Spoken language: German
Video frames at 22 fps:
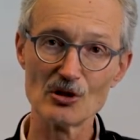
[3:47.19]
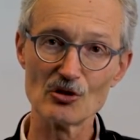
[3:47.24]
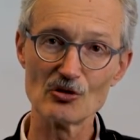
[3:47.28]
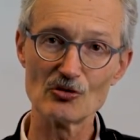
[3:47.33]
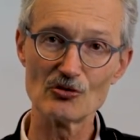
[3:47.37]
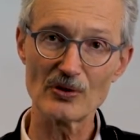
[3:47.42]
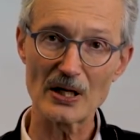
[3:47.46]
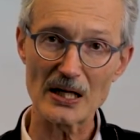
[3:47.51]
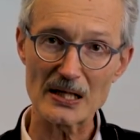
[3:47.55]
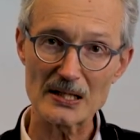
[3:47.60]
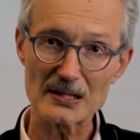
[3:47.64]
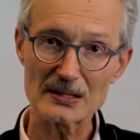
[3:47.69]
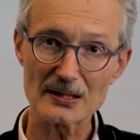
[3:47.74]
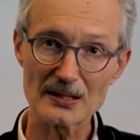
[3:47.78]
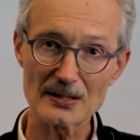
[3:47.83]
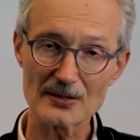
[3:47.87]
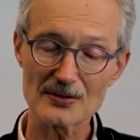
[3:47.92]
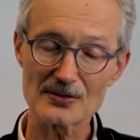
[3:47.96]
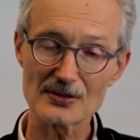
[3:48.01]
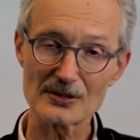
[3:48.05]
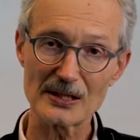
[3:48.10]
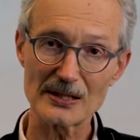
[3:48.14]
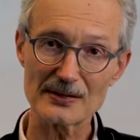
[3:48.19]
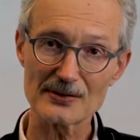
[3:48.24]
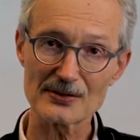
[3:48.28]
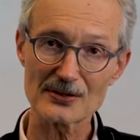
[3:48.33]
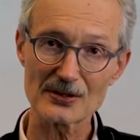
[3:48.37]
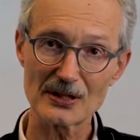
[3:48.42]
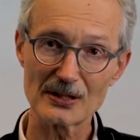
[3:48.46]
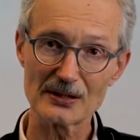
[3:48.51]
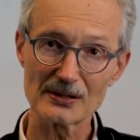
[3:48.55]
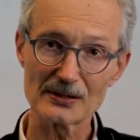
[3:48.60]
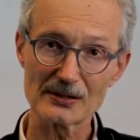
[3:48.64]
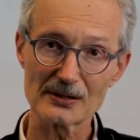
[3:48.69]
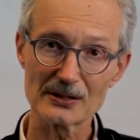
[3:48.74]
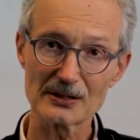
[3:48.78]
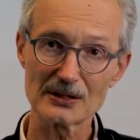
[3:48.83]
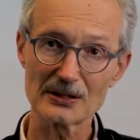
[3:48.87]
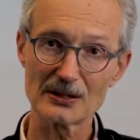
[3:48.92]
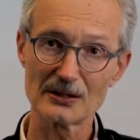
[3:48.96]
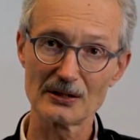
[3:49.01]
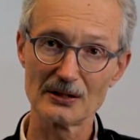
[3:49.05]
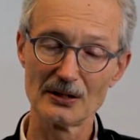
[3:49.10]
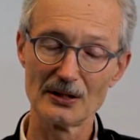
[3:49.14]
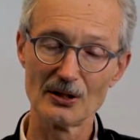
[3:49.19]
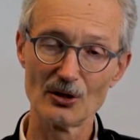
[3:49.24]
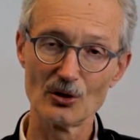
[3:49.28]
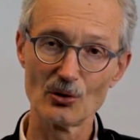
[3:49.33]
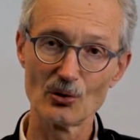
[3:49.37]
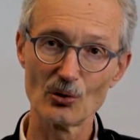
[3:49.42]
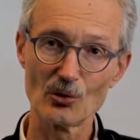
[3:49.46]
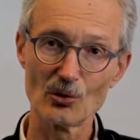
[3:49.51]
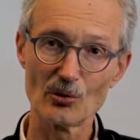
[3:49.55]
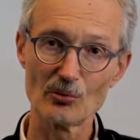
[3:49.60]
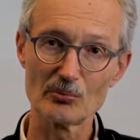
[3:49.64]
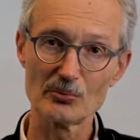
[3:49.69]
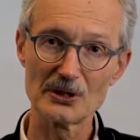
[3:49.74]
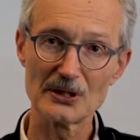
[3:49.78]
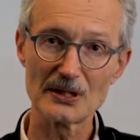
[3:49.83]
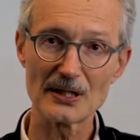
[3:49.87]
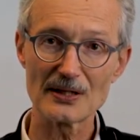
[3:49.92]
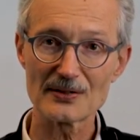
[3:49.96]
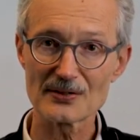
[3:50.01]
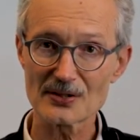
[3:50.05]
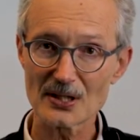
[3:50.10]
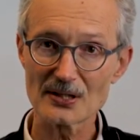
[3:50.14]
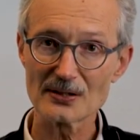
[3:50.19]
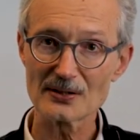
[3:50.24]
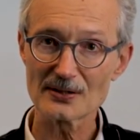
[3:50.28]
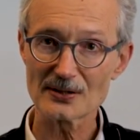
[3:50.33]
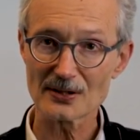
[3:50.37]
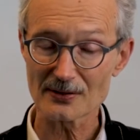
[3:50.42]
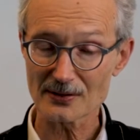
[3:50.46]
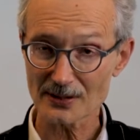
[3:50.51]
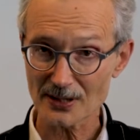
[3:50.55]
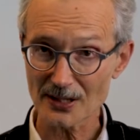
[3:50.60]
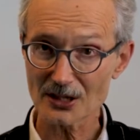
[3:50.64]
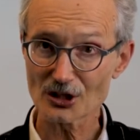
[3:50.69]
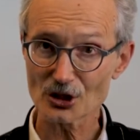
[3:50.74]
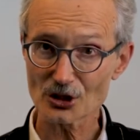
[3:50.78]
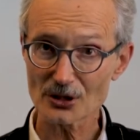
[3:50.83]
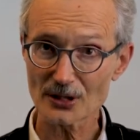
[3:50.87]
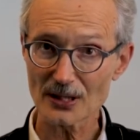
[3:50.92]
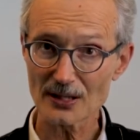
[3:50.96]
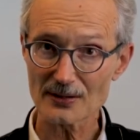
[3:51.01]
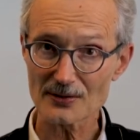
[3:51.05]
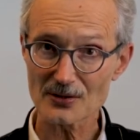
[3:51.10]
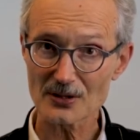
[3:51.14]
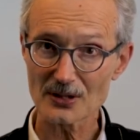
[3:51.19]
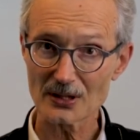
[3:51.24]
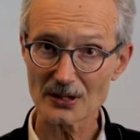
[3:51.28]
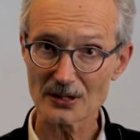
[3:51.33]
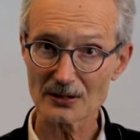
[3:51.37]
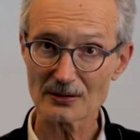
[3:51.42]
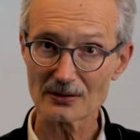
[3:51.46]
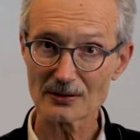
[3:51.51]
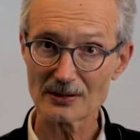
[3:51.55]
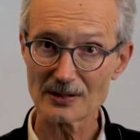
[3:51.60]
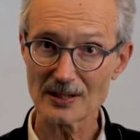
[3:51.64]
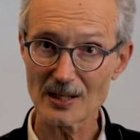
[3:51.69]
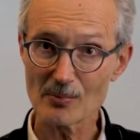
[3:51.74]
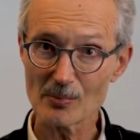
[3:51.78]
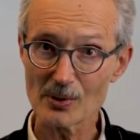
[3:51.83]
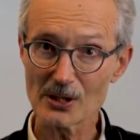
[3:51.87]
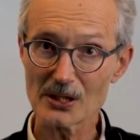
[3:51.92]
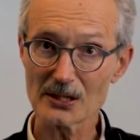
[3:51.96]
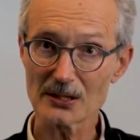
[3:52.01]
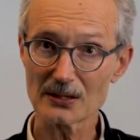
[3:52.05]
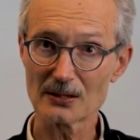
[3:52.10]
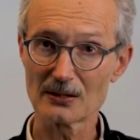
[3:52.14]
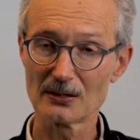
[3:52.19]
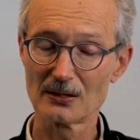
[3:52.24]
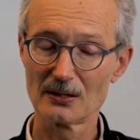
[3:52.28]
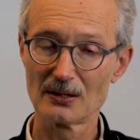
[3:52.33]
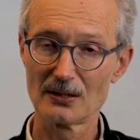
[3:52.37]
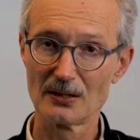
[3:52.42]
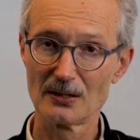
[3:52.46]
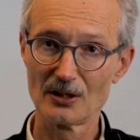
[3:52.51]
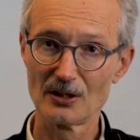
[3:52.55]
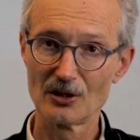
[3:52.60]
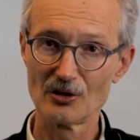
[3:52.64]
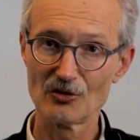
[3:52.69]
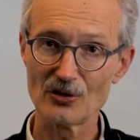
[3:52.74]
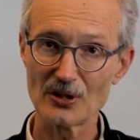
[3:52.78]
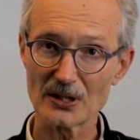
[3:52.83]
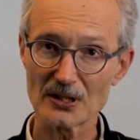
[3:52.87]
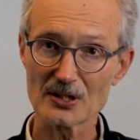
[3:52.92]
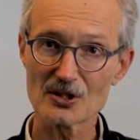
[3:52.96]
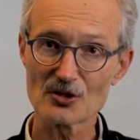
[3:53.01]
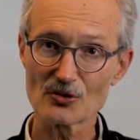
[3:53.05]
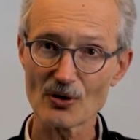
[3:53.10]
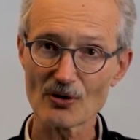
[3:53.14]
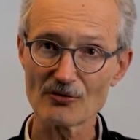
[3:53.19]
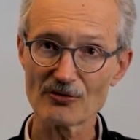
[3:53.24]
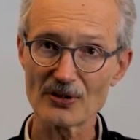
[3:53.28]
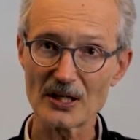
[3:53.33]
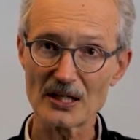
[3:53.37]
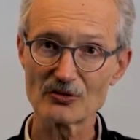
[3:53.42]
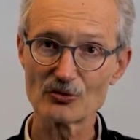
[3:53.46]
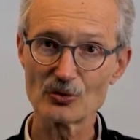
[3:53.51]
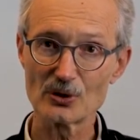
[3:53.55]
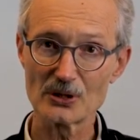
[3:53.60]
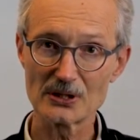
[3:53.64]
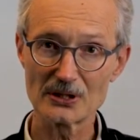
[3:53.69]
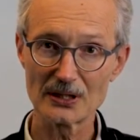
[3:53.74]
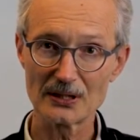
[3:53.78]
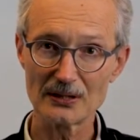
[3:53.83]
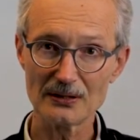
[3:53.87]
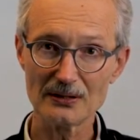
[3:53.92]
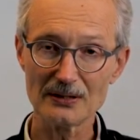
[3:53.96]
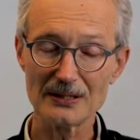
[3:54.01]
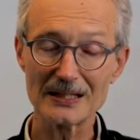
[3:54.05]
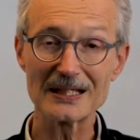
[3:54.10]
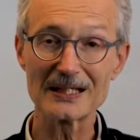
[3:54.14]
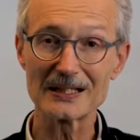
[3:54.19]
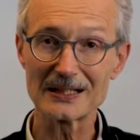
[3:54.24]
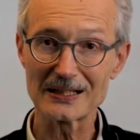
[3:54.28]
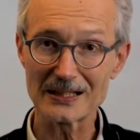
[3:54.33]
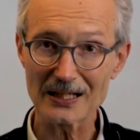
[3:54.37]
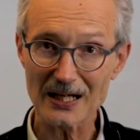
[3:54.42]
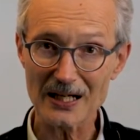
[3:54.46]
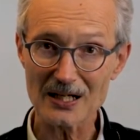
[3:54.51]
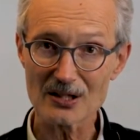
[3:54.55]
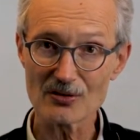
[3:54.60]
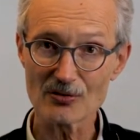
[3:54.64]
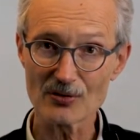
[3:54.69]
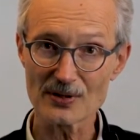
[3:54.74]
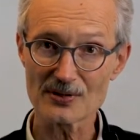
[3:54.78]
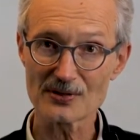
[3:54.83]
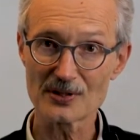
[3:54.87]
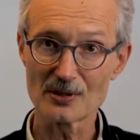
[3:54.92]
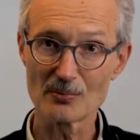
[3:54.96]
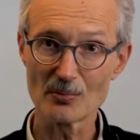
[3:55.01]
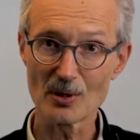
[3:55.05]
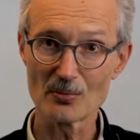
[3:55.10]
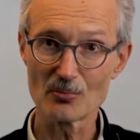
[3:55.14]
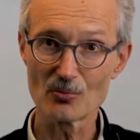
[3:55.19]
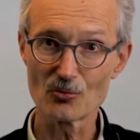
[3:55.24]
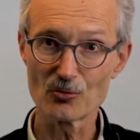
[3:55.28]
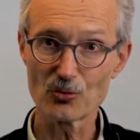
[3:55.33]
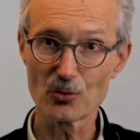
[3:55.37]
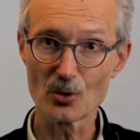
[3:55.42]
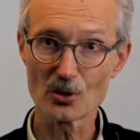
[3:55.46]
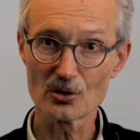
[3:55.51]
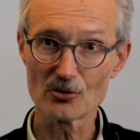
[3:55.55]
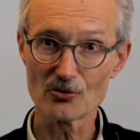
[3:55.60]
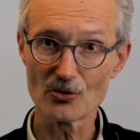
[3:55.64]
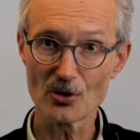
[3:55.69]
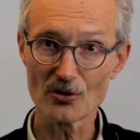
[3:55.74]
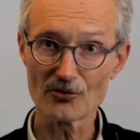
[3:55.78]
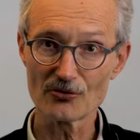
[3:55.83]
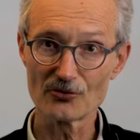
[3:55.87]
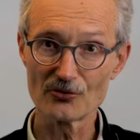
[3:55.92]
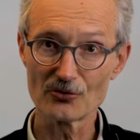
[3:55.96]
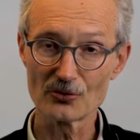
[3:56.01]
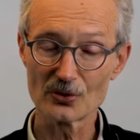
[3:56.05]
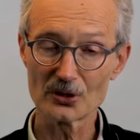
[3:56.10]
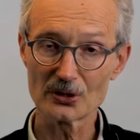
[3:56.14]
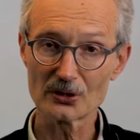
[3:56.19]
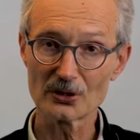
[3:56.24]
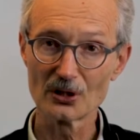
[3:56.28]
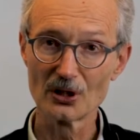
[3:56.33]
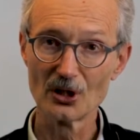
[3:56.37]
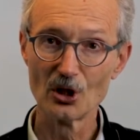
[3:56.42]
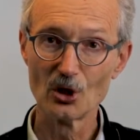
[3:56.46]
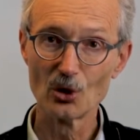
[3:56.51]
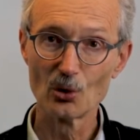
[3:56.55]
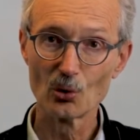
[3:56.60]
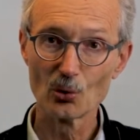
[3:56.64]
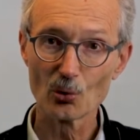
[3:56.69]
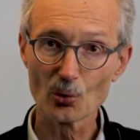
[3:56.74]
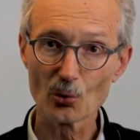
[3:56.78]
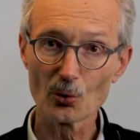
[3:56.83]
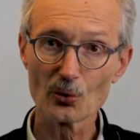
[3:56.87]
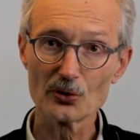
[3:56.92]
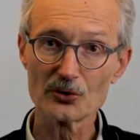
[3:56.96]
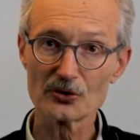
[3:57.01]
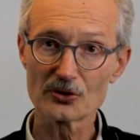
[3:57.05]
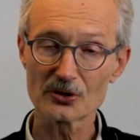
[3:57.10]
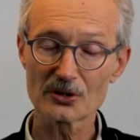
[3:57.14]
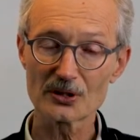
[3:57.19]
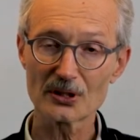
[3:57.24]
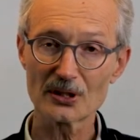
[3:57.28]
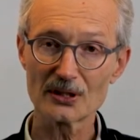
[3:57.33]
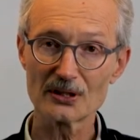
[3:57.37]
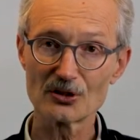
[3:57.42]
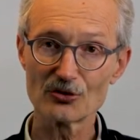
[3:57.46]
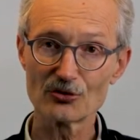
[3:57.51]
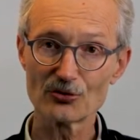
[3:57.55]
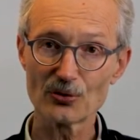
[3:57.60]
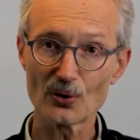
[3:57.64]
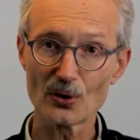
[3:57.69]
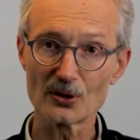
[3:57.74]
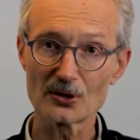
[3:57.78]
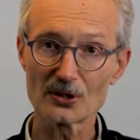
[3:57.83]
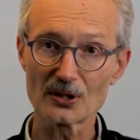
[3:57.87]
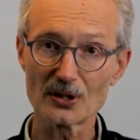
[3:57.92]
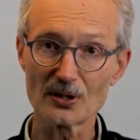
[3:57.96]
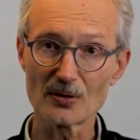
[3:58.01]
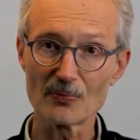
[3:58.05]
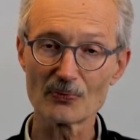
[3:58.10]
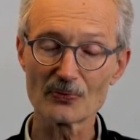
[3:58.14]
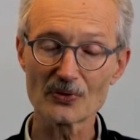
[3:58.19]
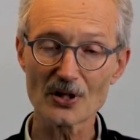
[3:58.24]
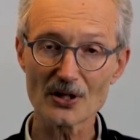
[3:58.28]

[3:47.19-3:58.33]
weil es letztendlich um die Essenz des Rechtsstaats geht, nämlich faires Verfahren für jeden, egal was jemandem vorgeworfen wird, und keine Folter.